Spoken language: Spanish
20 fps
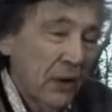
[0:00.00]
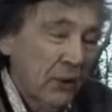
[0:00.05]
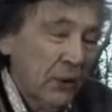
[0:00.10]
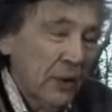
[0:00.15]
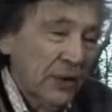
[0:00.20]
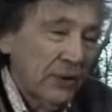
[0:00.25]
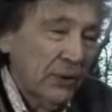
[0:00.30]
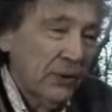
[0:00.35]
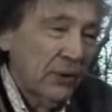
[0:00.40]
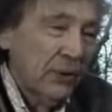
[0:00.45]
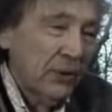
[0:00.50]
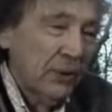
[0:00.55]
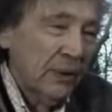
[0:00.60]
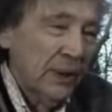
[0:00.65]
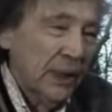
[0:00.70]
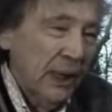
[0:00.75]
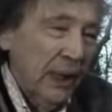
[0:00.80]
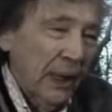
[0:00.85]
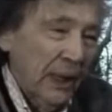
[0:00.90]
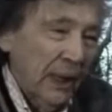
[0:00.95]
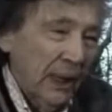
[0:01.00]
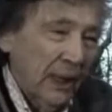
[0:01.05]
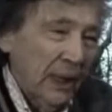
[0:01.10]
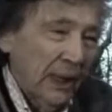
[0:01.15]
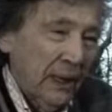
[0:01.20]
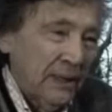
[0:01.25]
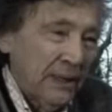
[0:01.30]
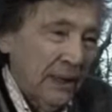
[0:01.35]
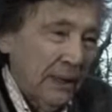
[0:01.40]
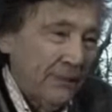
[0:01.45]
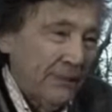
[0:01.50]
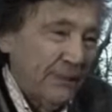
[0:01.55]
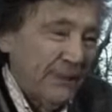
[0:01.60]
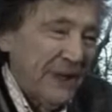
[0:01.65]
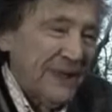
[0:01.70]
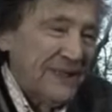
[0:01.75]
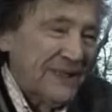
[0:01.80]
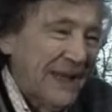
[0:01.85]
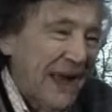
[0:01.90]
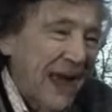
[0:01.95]
cuando ella
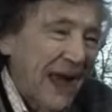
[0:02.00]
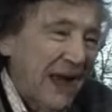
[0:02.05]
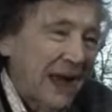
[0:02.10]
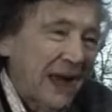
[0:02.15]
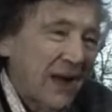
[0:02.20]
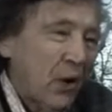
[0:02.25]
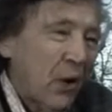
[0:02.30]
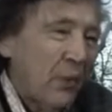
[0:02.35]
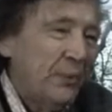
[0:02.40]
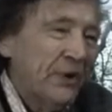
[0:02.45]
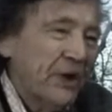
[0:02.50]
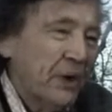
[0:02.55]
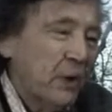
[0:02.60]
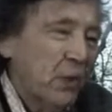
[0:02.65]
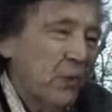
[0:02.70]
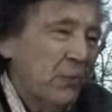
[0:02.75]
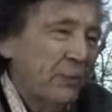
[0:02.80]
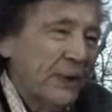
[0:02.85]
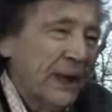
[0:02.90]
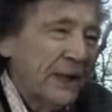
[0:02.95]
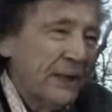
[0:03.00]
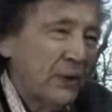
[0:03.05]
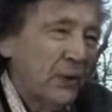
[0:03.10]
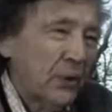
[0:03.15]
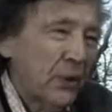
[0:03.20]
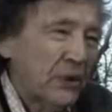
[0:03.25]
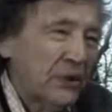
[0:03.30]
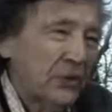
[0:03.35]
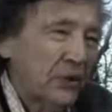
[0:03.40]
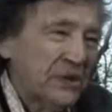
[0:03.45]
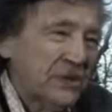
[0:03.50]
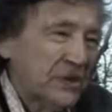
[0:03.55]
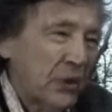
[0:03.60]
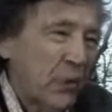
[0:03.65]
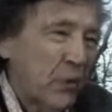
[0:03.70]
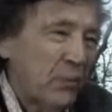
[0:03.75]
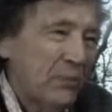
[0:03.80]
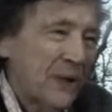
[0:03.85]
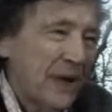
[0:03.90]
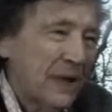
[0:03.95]
desea que el hombre cumpla todo esto, que se
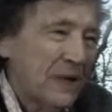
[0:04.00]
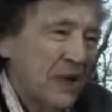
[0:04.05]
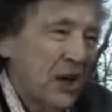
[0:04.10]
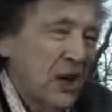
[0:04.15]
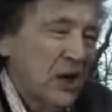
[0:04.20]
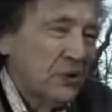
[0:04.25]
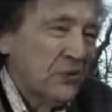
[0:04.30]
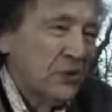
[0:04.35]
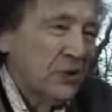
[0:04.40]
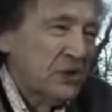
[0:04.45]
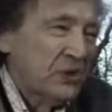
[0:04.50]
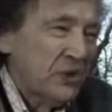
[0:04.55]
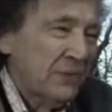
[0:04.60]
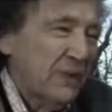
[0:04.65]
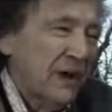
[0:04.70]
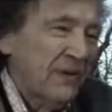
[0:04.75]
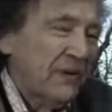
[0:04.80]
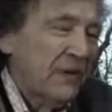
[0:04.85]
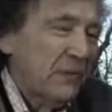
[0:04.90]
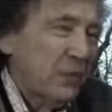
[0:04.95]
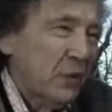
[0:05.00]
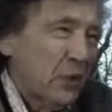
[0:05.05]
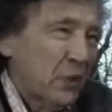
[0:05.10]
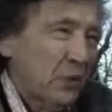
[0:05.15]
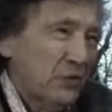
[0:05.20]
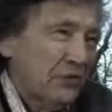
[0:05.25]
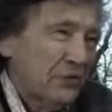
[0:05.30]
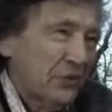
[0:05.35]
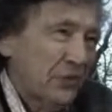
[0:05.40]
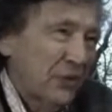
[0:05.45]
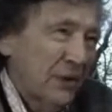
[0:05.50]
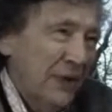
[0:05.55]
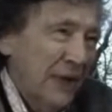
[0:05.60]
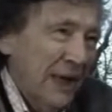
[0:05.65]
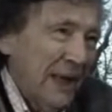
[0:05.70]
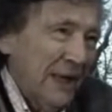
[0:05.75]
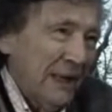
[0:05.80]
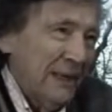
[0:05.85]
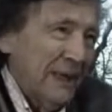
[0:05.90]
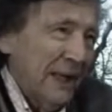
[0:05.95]
cumpla su deseo más fervoroso
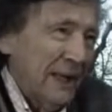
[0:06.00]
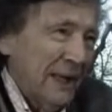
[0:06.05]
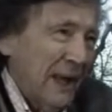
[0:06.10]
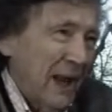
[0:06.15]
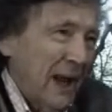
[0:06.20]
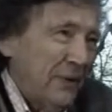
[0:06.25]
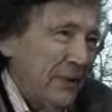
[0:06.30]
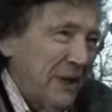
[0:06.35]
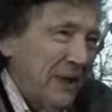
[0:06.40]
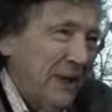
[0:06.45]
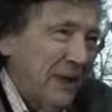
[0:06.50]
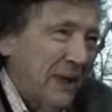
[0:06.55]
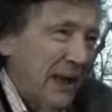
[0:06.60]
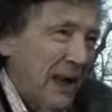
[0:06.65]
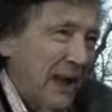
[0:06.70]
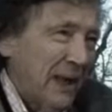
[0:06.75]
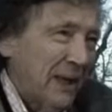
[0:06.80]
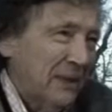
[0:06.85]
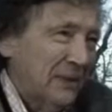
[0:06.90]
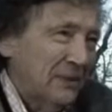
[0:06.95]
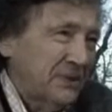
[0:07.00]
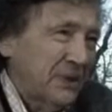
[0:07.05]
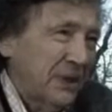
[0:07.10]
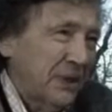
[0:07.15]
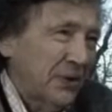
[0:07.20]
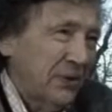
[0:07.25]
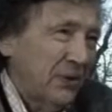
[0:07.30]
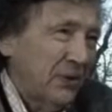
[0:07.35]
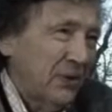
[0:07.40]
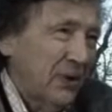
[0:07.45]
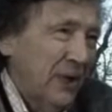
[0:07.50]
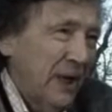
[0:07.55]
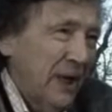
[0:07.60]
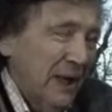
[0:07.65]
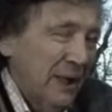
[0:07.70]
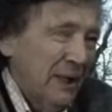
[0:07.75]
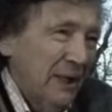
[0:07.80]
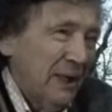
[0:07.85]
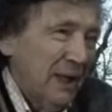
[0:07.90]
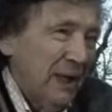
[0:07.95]
desde la vida, ¿no es cierto?,
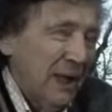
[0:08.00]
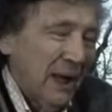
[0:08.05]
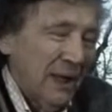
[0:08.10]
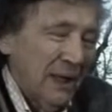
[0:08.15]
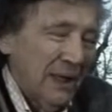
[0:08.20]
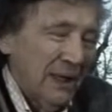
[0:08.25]
del